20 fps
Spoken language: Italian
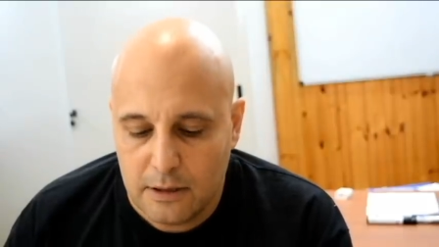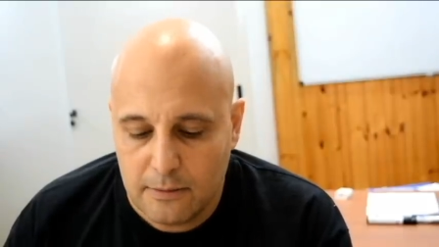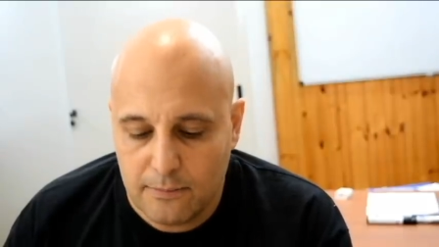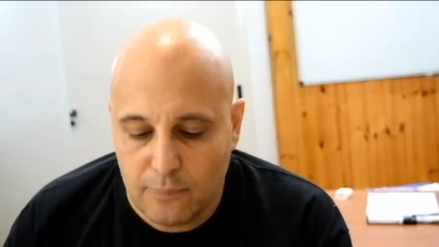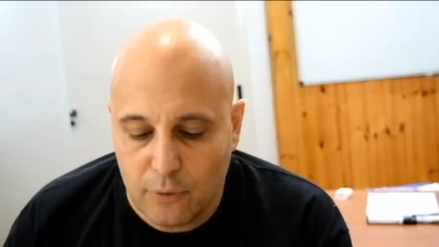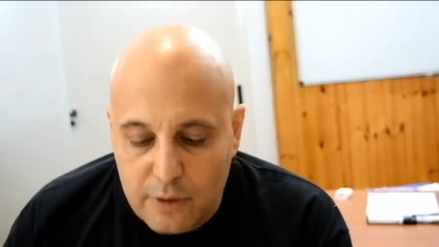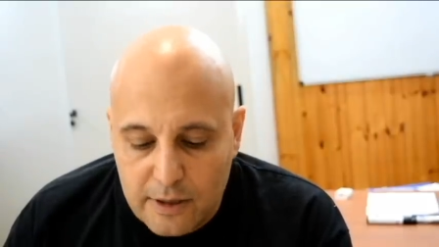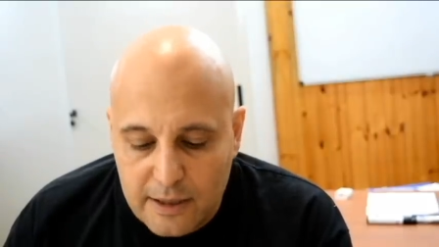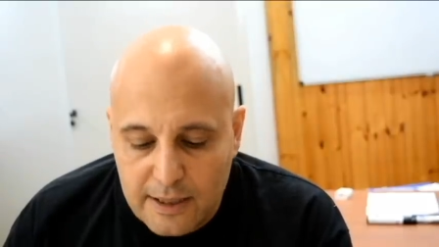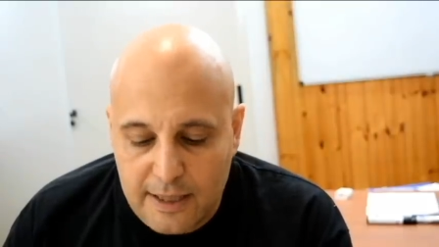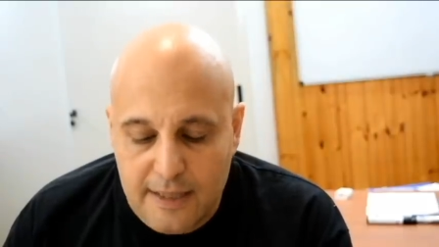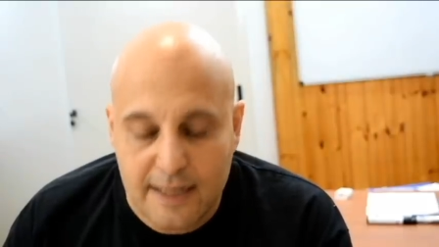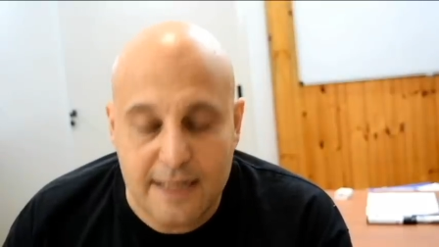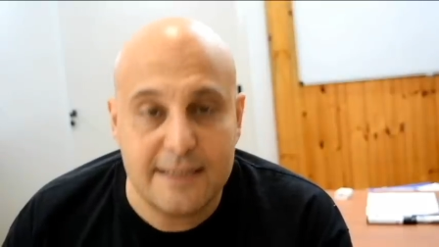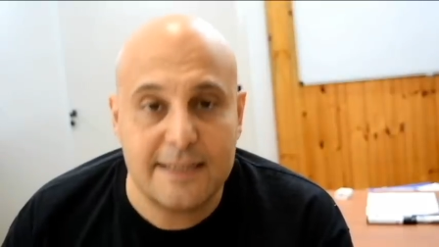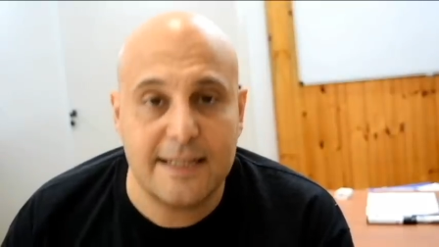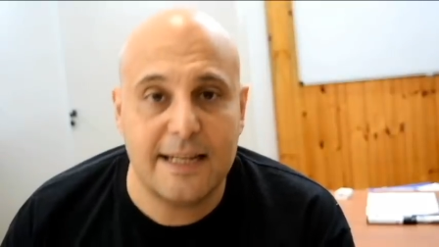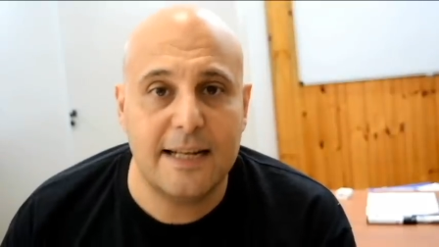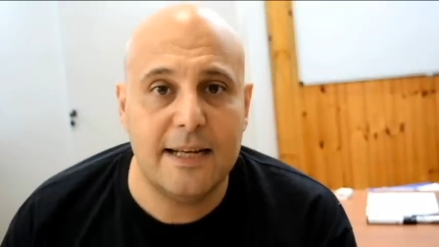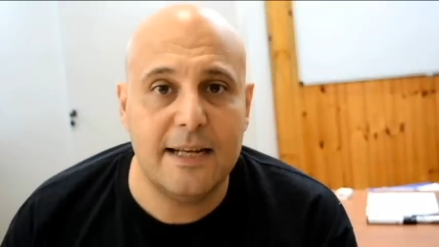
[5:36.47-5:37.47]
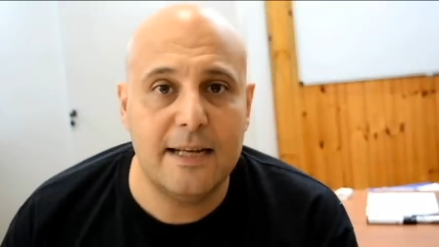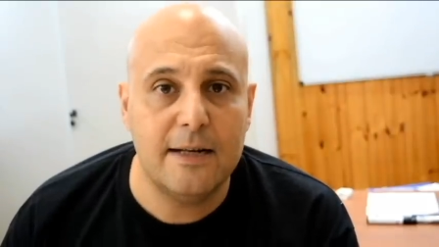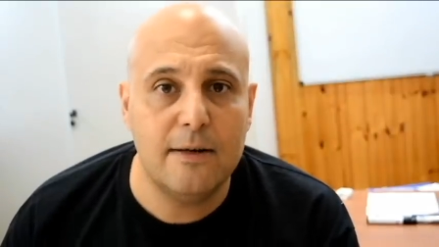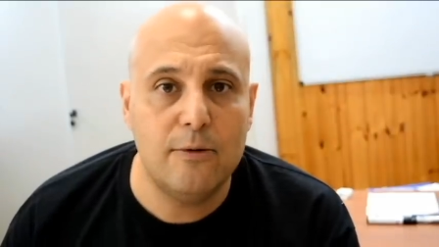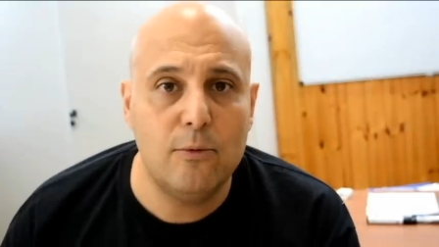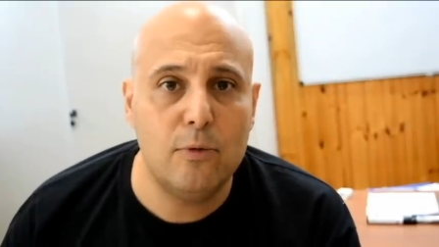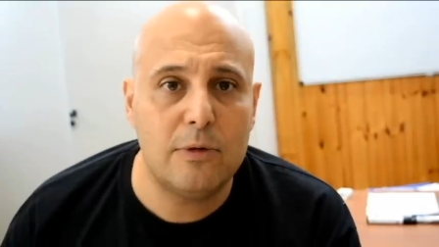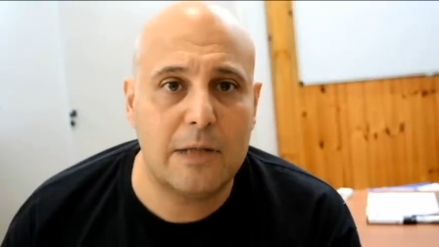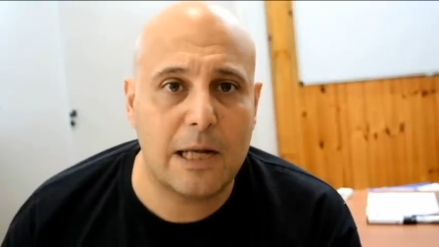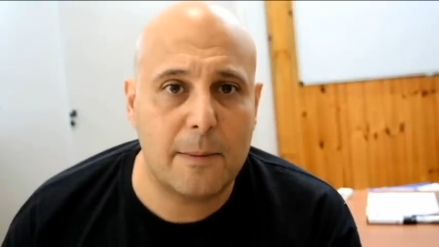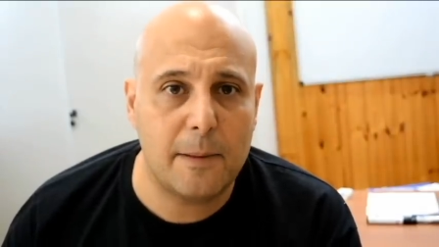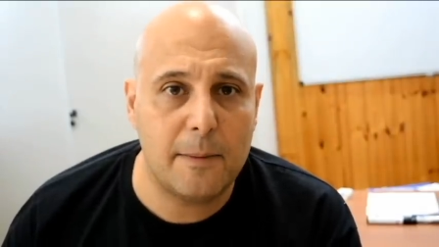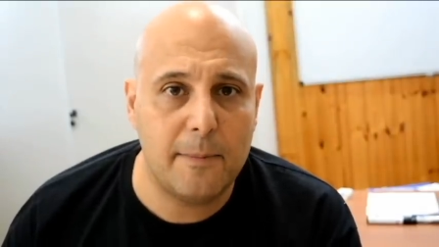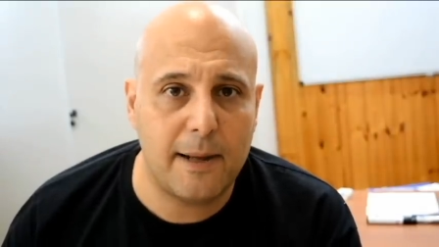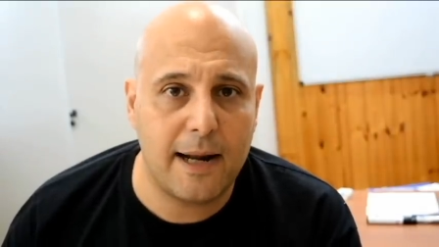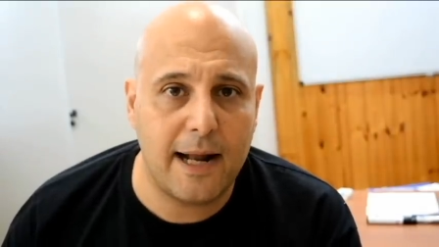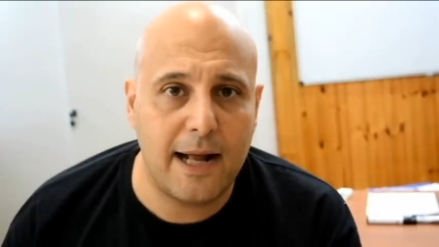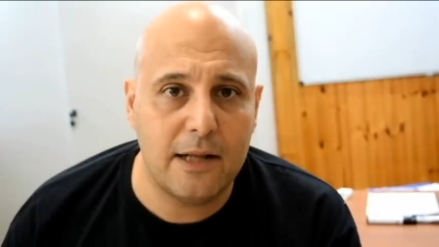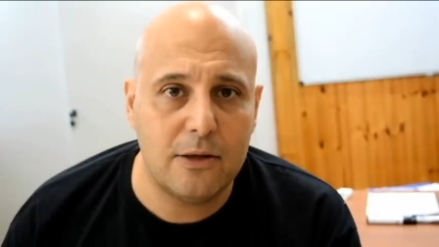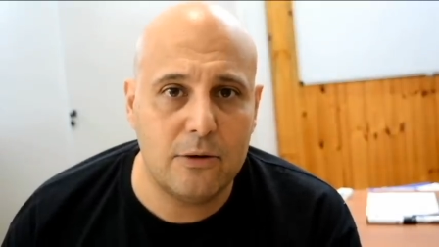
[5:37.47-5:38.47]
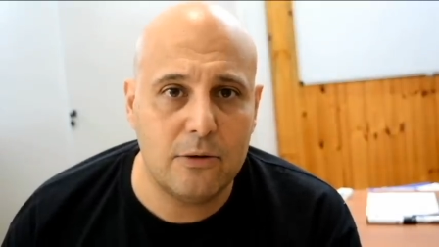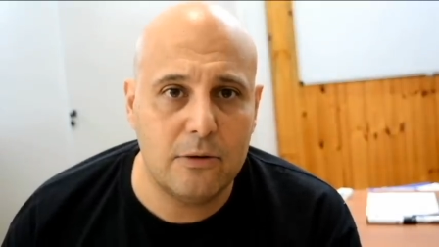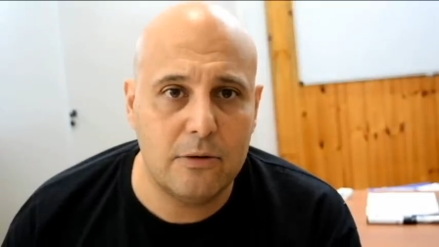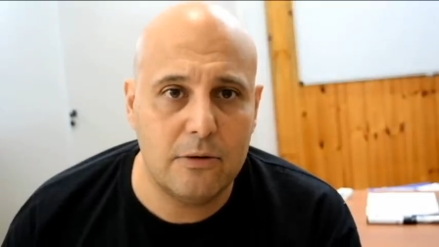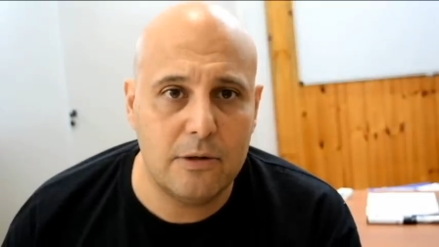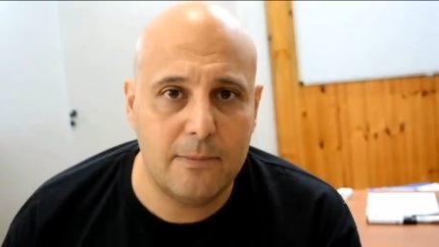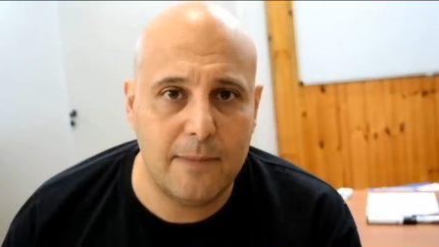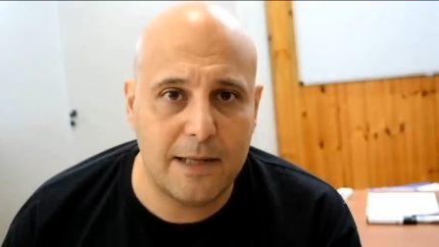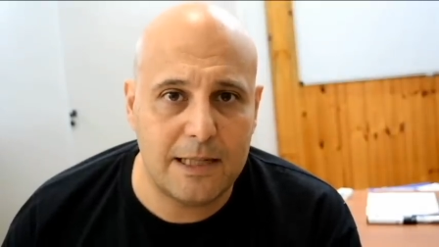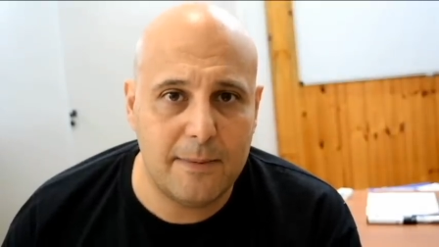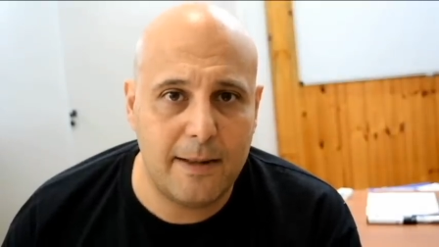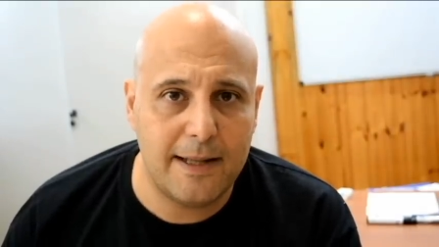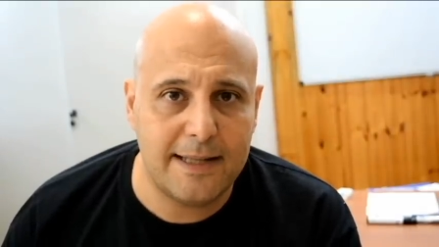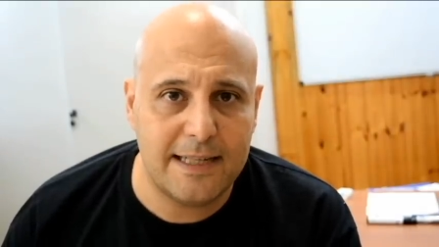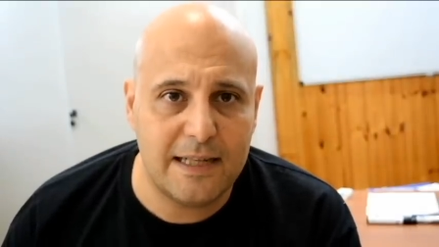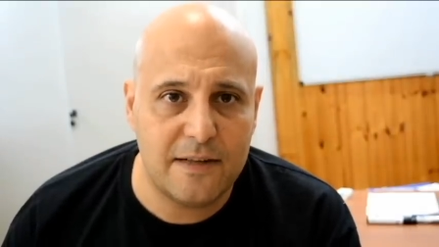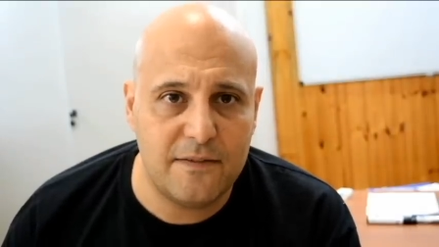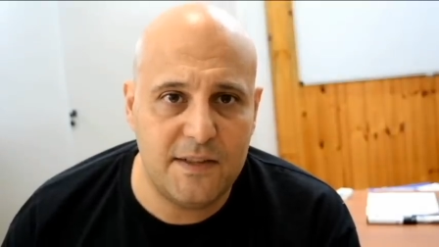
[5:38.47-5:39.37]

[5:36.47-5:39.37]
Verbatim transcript: può dire di essere ultra preparato in matematica,